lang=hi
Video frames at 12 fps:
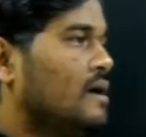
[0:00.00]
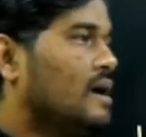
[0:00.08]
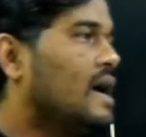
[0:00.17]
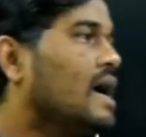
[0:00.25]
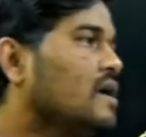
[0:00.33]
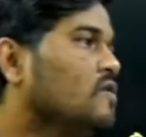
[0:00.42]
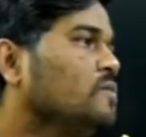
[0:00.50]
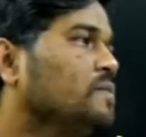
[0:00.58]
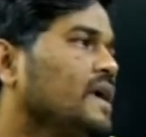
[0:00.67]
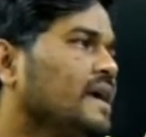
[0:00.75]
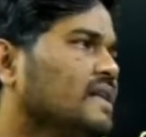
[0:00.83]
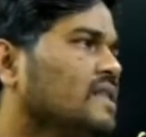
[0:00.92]
हाँ अनूप
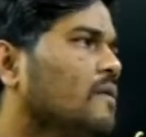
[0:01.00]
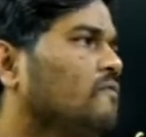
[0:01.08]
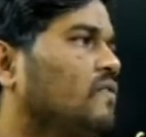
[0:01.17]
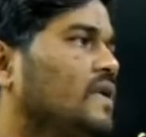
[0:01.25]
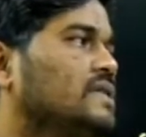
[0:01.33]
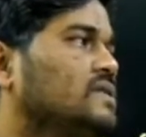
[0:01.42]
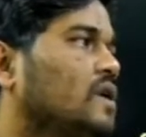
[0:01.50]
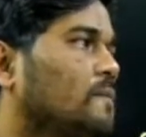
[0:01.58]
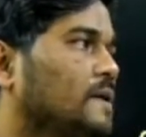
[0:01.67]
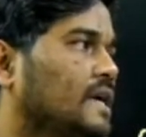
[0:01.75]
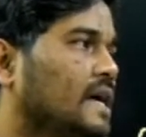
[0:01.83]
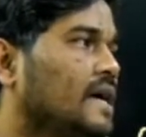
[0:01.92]
ये एकदम फ्रेश
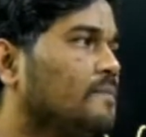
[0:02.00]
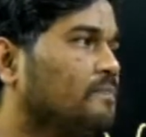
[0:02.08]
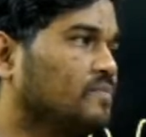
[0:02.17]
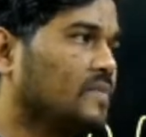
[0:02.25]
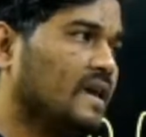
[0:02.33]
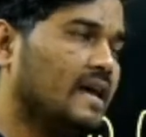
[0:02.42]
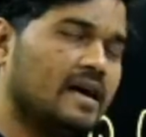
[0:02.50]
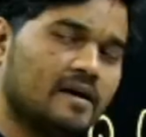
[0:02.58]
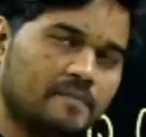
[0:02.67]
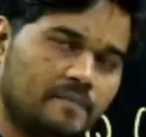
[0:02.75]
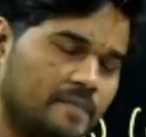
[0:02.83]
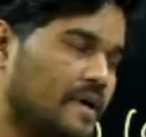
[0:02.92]
टॉपिक है है ना
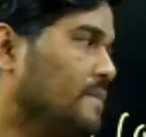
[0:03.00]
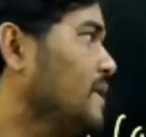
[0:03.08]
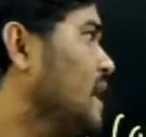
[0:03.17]
फिर भी